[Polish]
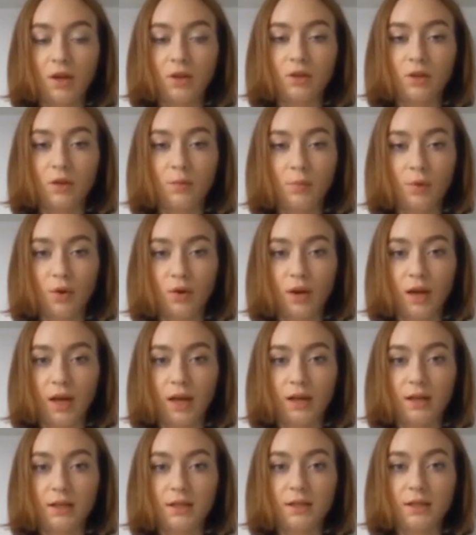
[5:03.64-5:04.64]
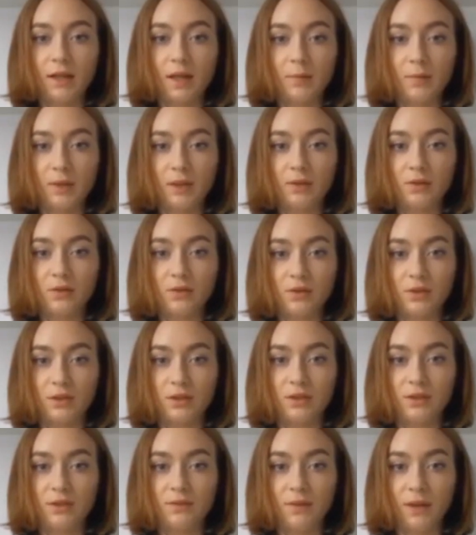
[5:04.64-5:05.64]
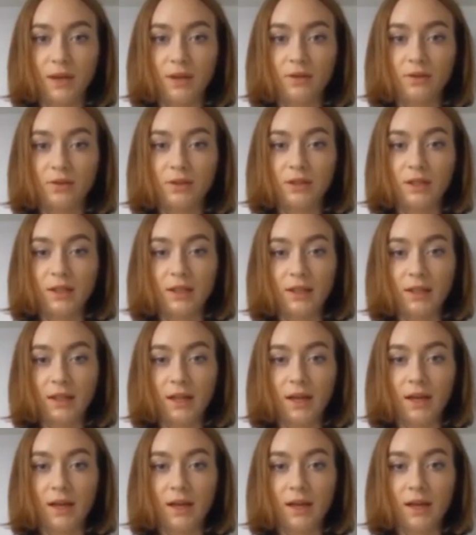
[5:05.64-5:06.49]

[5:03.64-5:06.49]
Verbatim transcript: to Polak kamień duszy swej odklina